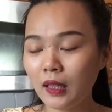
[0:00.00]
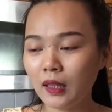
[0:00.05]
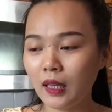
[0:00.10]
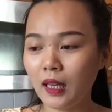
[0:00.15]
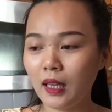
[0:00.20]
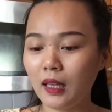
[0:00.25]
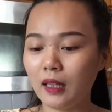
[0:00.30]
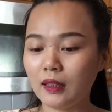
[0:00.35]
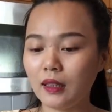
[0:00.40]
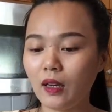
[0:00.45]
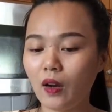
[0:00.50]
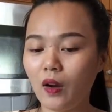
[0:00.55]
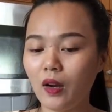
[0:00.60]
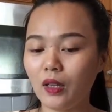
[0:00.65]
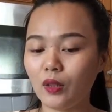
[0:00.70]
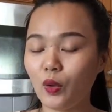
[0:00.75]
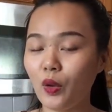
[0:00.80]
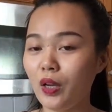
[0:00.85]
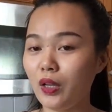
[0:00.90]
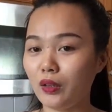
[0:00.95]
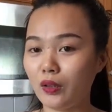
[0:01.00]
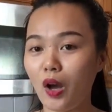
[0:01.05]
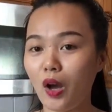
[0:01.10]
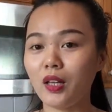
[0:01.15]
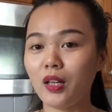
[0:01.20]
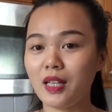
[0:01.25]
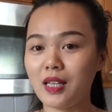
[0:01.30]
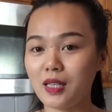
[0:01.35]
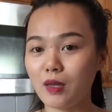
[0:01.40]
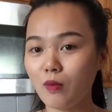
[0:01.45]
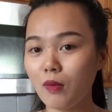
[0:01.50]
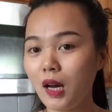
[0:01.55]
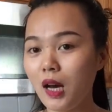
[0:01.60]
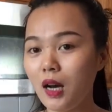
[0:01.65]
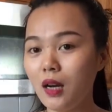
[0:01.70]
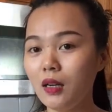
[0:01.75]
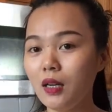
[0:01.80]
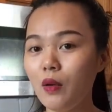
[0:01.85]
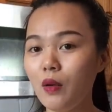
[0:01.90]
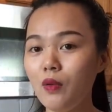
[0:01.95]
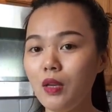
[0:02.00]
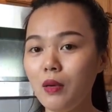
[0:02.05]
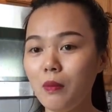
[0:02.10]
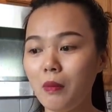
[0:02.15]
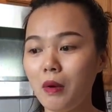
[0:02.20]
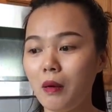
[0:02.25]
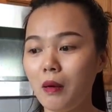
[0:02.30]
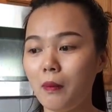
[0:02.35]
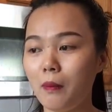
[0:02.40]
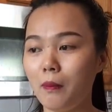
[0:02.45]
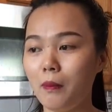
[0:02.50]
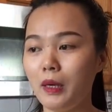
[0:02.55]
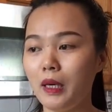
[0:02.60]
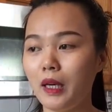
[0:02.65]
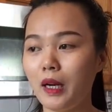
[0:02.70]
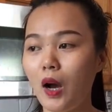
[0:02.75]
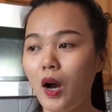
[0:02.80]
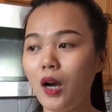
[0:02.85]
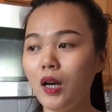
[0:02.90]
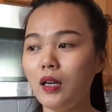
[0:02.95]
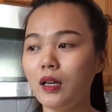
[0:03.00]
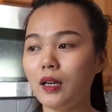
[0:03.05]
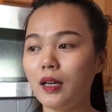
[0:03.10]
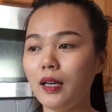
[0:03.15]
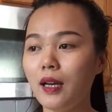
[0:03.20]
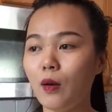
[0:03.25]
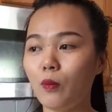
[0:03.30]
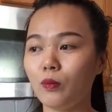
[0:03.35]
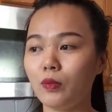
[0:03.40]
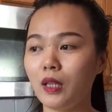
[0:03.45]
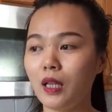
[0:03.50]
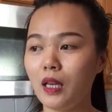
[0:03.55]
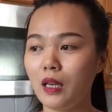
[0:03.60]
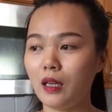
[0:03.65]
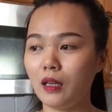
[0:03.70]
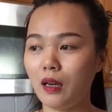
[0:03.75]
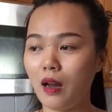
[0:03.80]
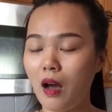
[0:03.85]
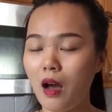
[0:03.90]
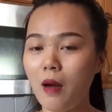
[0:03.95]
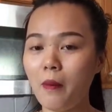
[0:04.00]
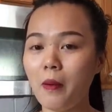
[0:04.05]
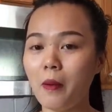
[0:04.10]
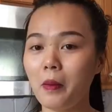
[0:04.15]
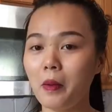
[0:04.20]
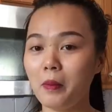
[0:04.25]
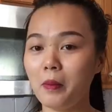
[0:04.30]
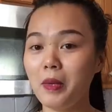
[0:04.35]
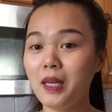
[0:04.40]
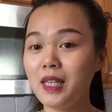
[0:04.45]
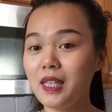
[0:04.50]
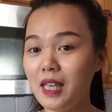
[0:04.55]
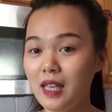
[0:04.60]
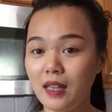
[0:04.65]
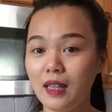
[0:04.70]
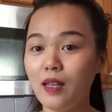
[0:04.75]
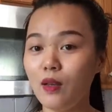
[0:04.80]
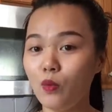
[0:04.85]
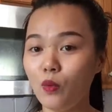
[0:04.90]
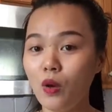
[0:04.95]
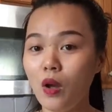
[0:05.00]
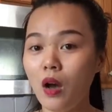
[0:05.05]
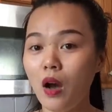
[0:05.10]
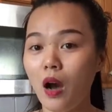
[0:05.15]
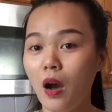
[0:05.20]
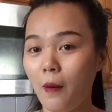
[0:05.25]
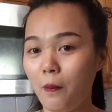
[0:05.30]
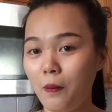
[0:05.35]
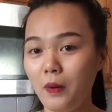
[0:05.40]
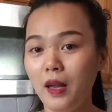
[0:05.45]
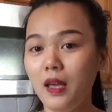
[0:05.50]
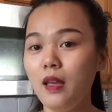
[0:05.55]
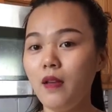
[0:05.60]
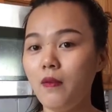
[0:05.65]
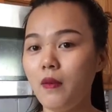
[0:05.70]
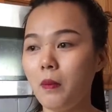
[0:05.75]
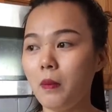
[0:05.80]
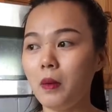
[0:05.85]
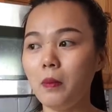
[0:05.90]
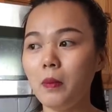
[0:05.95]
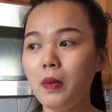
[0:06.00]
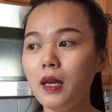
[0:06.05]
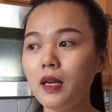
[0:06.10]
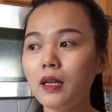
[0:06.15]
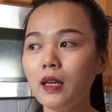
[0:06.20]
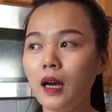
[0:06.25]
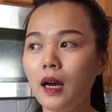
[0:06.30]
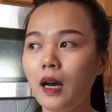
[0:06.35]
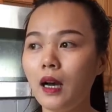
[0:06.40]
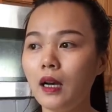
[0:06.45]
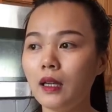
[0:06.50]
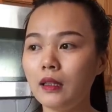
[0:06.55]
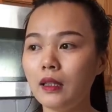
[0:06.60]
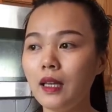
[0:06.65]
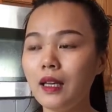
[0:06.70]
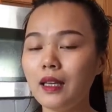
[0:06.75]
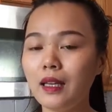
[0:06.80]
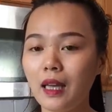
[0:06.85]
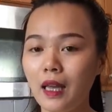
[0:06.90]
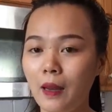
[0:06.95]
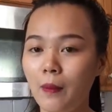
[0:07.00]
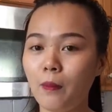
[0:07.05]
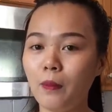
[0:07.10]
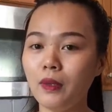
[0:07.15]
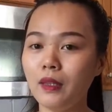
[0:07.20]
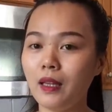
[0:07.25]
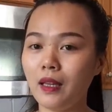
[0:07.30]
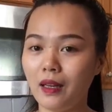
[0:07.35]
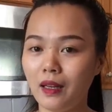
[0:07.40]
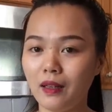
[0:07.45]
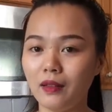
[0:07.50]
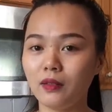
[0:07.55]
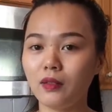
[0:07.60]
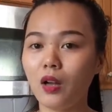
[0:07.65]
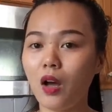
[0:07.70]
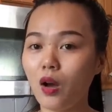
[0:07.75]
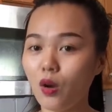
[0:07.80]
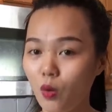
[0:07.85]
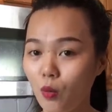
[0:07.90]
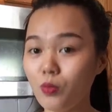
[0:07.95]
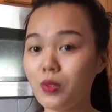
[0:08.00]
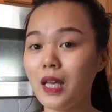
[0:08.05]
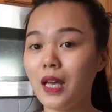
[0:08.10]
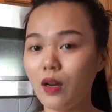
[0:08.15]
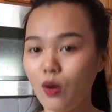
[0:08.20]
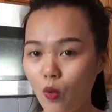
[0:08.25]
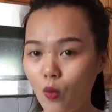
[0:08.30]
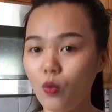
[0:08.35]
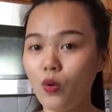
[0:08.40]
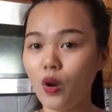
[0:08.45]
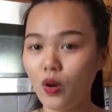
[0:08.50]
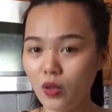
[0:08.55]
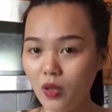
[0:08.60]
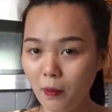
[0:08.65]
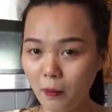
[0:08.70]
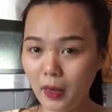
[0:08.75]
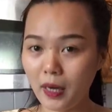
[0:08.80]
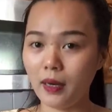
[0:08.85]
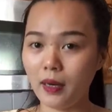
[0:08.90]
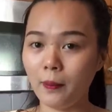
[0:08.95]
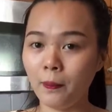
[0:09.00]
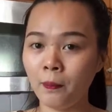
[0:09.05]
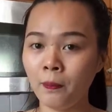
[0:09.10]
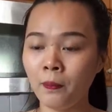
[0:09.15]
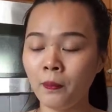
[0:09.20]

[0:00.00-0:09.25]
Thì người ta gọi là thuyền to thì sóng lớn. Nếu như mà mình có được cái đồng tiền đó mà mình biết chi tiêu hợp lý và mình biết tiết kiệm thì nó cũng sẽ đủ đối với mình.